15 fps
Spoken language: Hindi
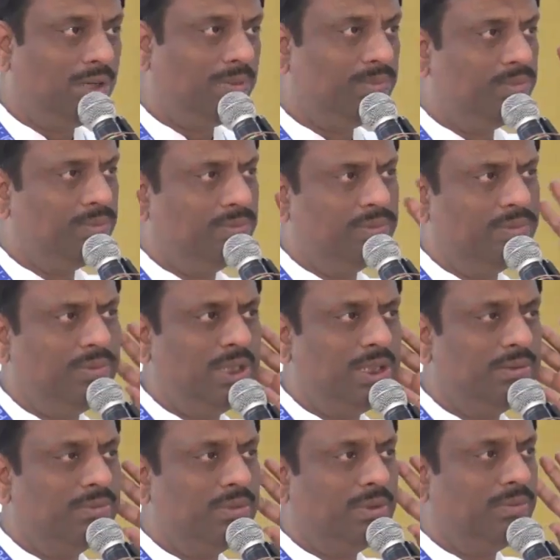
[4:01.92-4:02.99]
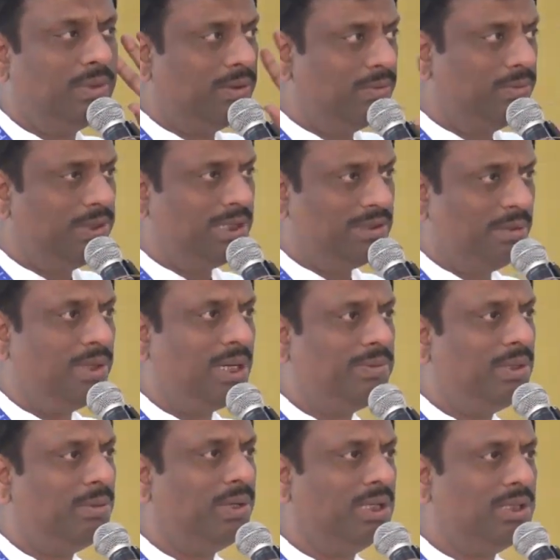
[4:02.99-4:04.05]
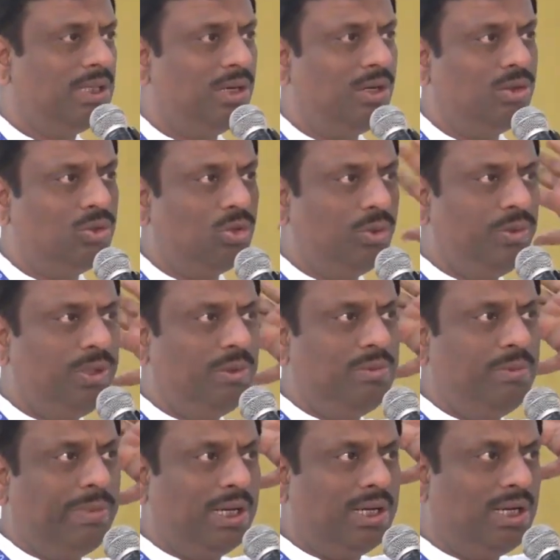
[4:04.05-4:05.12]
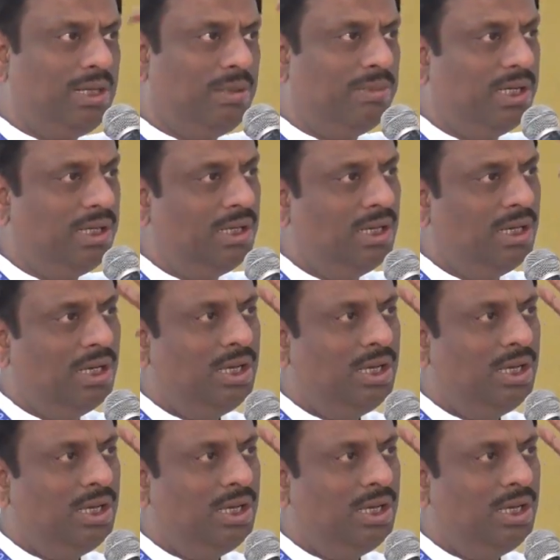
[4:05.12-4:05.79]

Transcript: हाँ मैं जैसे मैं आपसे बात कर रहा हूँ तो भी अभी बैकएंड में